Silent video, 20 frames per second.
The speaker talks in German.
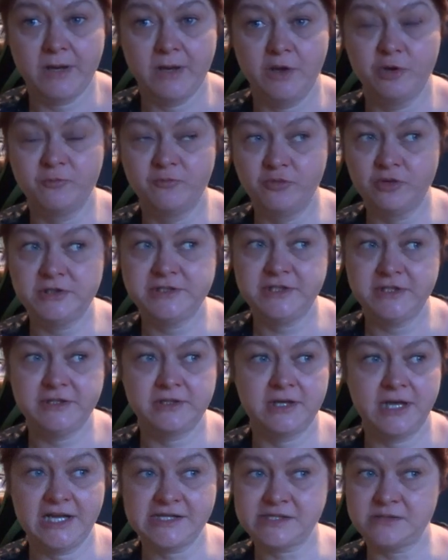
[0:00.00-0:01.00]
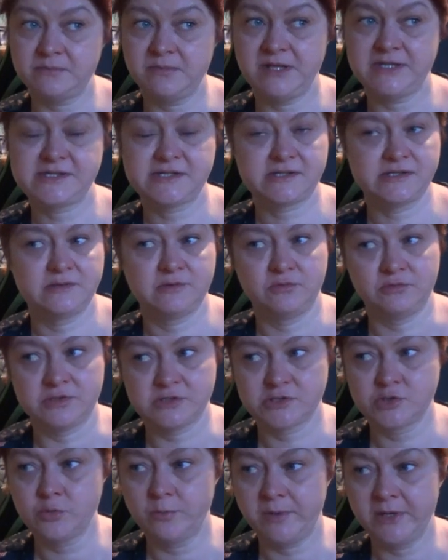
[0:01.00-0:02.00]
Obwohl die Klassenbeste und
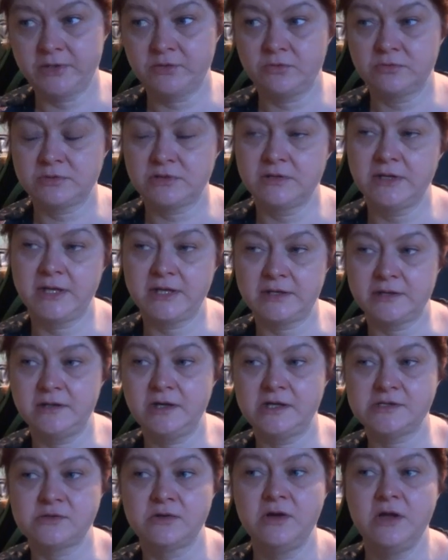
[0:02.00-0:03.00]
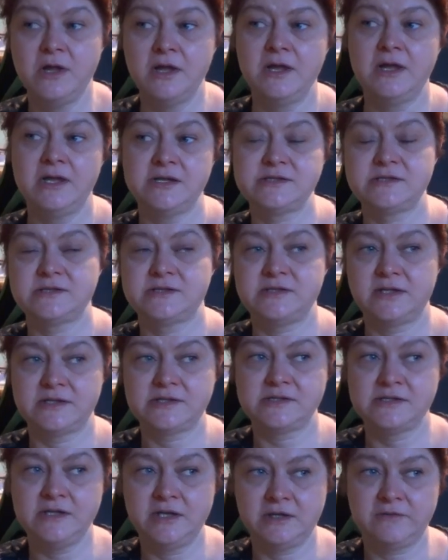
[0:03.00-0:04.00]
Supernoten hat. Ne? Also es ist
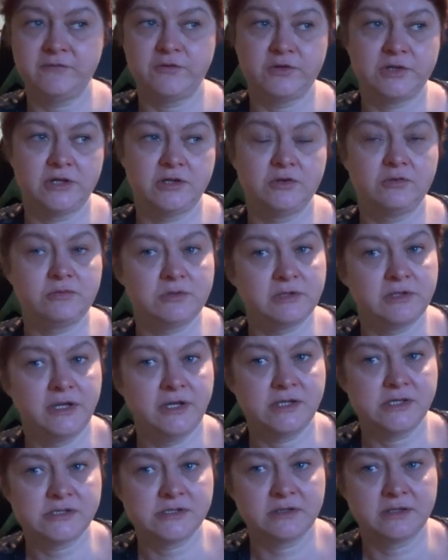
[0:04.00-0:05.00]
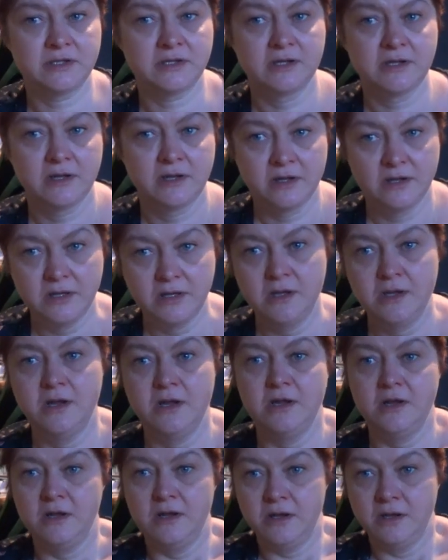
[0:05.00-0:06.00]
jetzt nicht von den Noten her, sondern
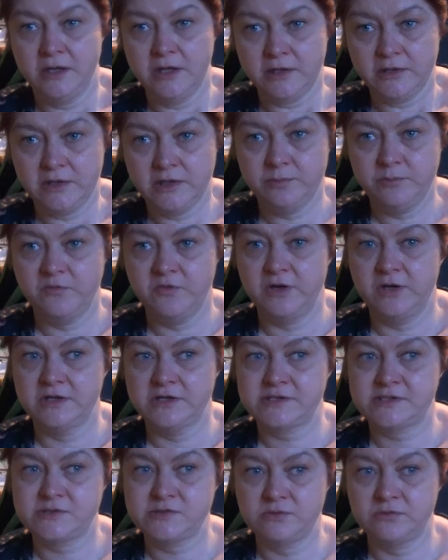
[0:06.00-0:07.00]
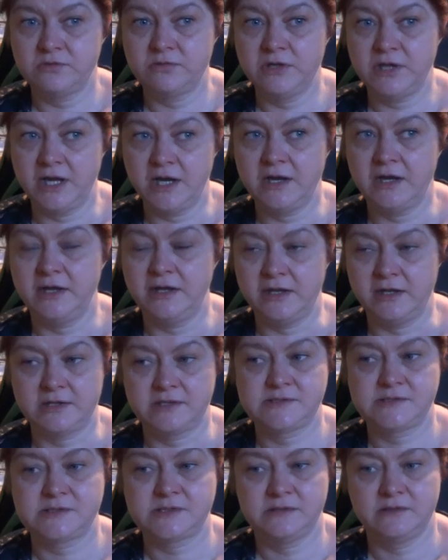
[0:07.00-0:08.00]
eben weil es so lange
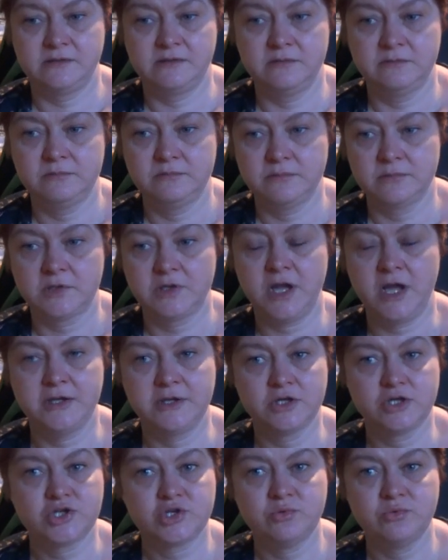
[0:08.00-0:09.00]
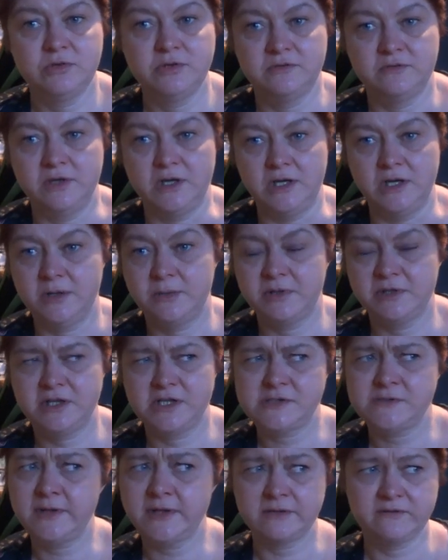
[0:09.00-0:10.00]
jetzt äh, keine Schule war. Aber
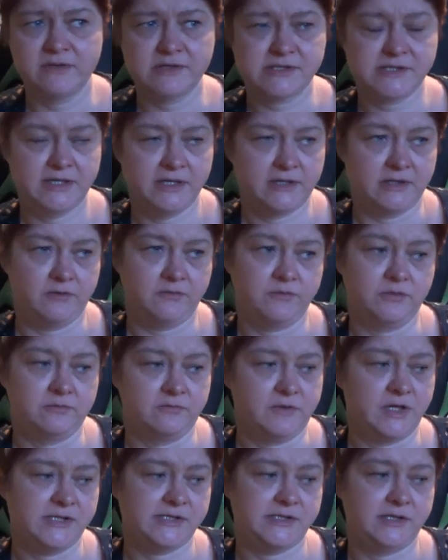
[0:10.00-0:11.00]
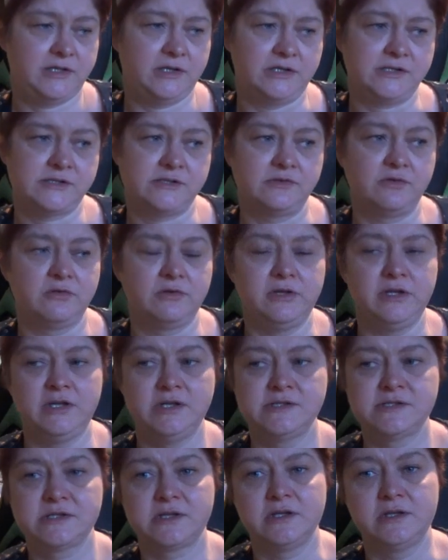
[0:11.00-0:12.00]
das werden wir sehen, davon weiß ich jetzt noch
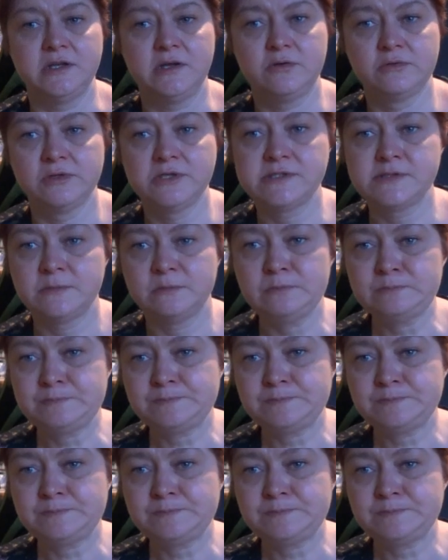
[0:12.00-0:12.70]
nichts Genaues.